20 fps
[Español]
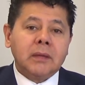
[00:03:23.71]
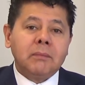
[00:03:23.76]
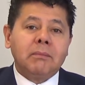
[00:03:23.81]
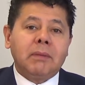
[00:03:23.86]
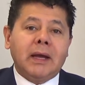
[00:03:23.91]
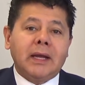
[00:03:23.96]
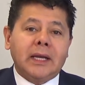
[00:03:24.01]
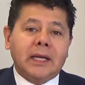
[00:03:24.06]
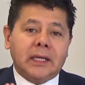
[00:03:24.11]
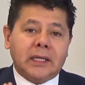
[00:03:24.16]

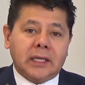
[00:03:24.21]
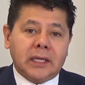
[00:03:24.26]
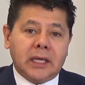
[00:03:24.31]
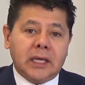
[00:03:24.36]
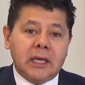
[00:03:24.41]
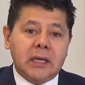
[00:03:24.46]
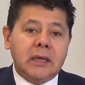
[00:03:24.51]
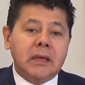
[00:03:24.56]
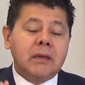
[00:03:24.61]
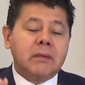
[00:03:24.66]
para
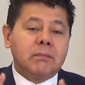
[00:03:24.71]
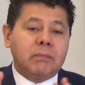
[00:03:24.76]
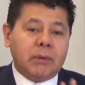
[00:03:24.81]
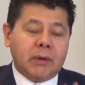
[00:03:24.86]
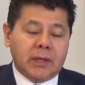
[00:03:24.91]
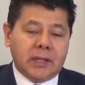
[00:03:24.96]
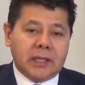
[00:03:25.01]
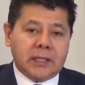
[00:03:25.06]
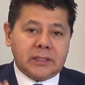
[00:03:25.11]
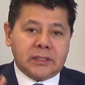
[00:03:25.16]
que
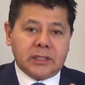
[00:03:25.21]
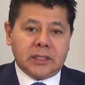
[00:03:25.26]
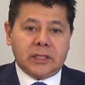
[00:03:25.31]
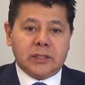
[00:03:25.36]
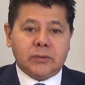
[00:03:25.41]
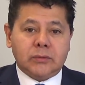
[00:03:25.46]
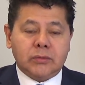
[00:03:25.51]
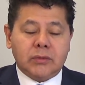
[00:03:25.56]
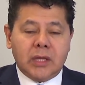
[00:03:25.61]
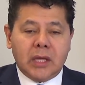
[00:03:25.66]
puedan ser
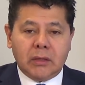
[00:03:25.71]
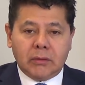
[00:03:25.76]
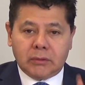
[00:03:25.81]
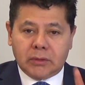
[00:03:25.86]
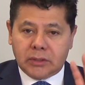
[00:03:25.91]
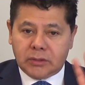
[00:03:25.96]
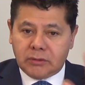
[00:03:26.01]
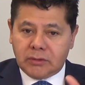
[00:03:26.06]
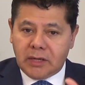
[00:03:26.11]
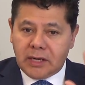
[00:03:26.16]
estudiados,
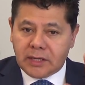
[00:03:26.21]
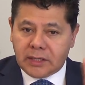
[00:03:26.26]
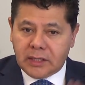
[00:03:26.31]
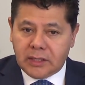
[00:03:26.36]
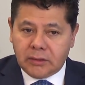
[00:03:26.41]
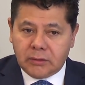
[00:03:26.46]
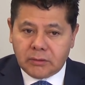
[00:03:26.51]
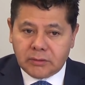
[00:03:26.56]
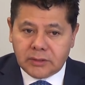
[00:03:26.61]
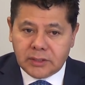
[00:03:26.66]
que son
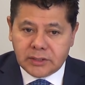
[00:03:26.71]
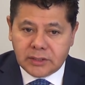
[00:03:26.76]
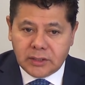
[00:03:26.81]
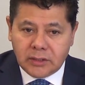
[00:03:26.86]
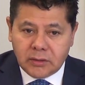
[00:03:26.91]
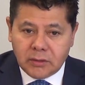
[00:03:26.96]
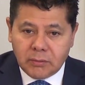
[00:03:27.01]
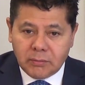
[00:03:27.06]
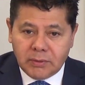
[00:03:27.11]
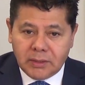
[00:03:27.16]
alrededor de
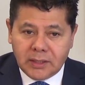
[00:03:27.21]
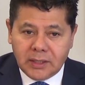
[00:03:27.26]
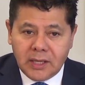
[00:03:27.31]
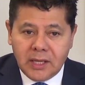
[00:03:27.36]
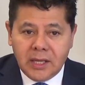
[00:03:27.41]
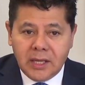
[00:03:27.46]
5.000.